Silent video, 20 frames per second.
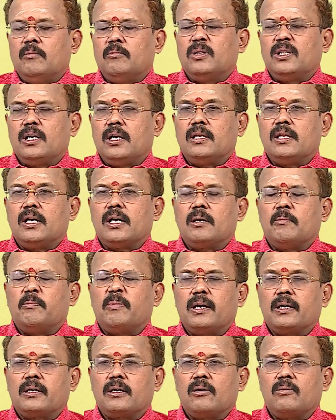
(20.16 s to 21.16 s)
முதலாவதாக
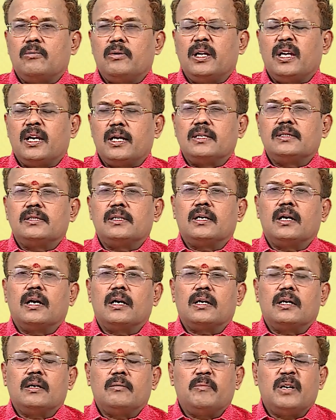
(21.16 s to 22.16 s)
பார்க்கக்கூடிய
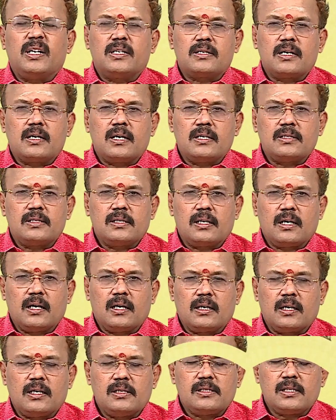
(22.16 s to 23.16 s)
ராசிக்காரர்கள் மேஷ
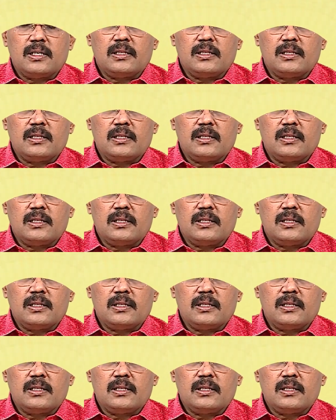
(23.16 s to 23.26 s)
ராசிக்காரர்கள்